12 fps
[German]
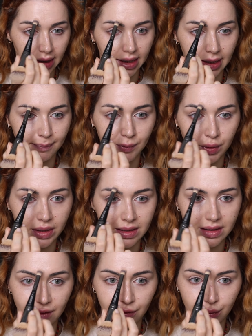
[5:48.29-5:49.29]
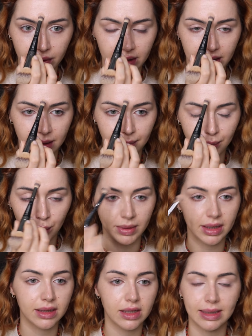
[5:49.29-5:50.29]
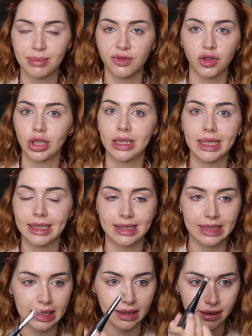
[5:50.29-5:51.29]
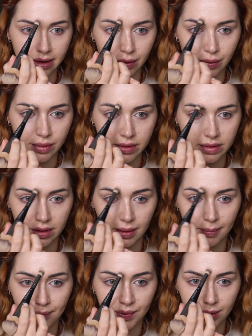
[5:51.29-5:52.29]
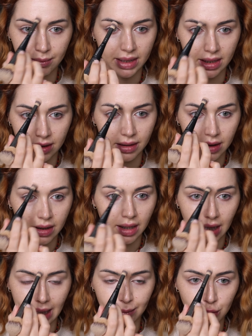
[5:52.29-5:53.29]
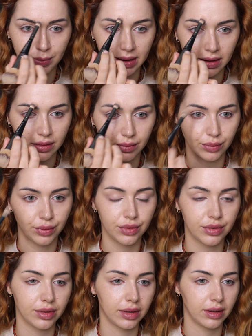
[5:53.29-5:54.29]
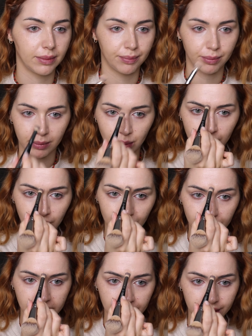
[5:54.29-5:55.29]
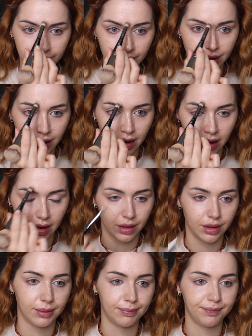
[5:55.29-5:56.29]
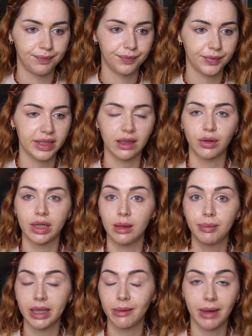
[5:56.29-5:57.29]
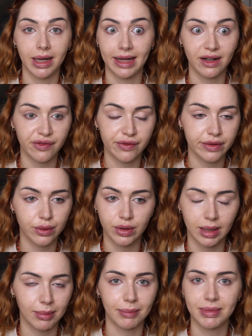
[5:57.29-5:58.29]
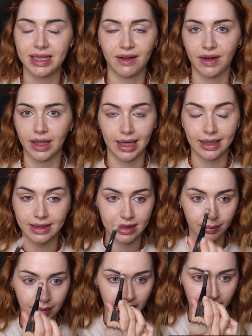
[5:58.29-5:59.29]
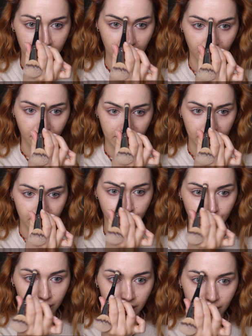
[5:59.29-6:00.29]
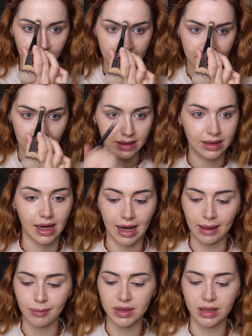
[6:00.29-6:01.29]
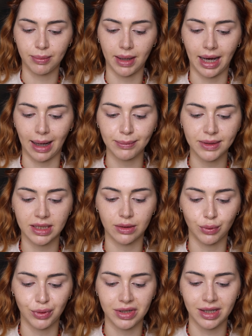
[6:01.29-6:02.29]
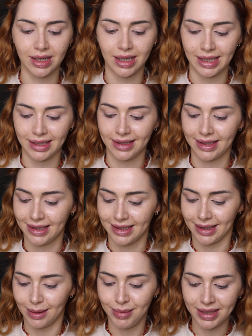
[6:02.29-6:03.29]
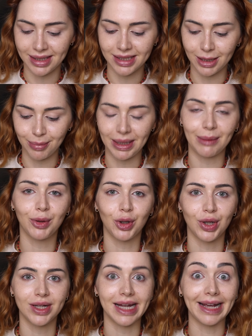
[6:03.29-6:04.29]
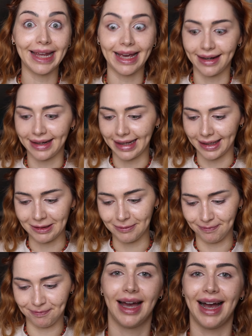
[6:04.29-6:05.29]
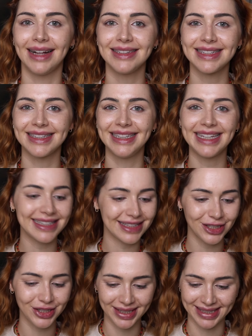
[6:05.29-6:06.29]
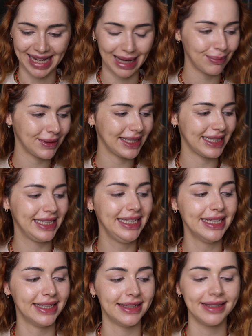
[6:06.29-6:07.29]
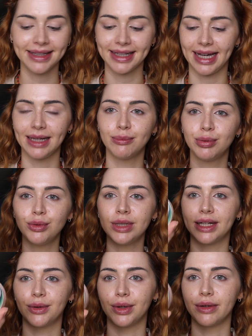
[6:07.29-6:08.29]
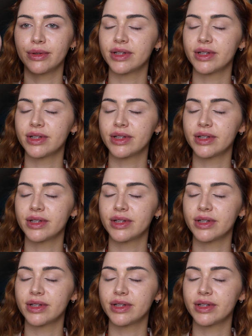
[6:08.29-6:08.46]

Ich habe noch nichts gefunden. Ich probiere selbstverständlich Serien aus ähm, in meiner Abschmink- und ähm, Morgenroutine ähm, die auch gegen Pickelmale helfen sollen, aber bisher war keins dabei. Wenn irgendwas als Geheimtipp habt und mir einen Tipp geben könnt, dann gerne, gerne. Als nächsten Schritt habe ich hier ein Puder neu.